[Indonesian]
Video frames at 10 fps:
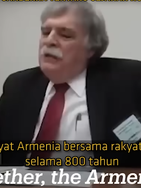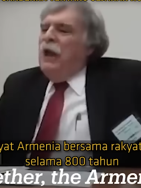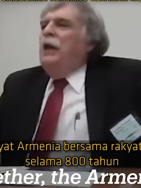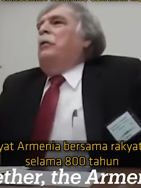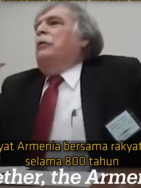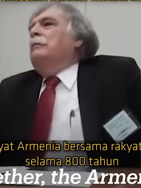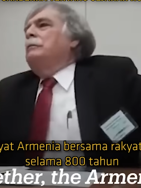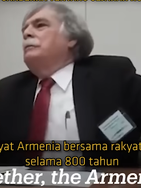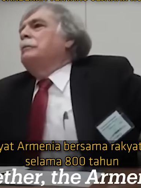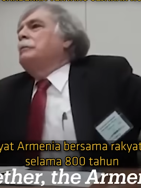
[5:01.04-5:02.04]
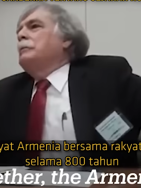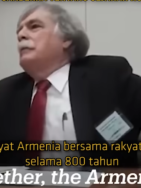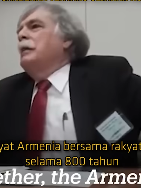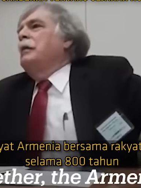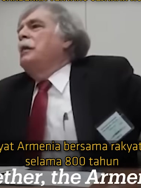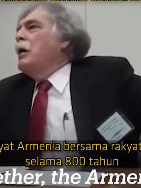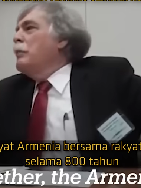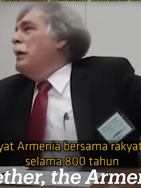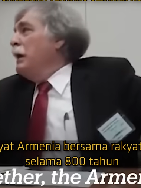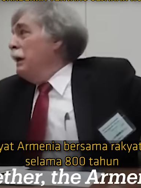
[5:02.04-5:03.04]
Together, the
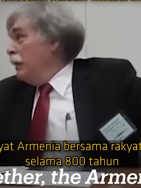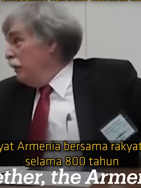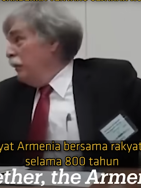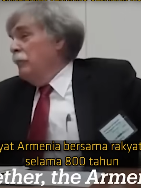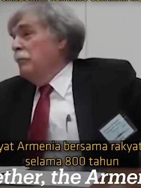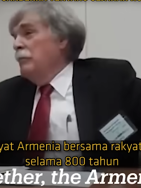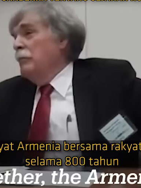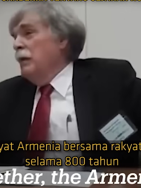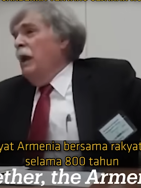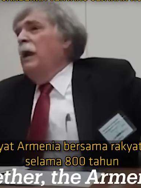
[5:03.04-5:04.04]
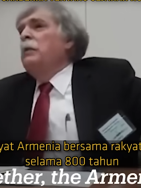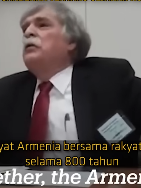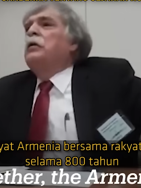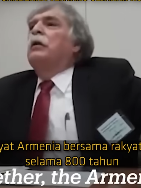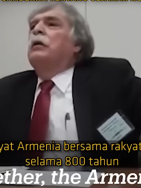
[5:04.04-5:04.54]
Armenians and the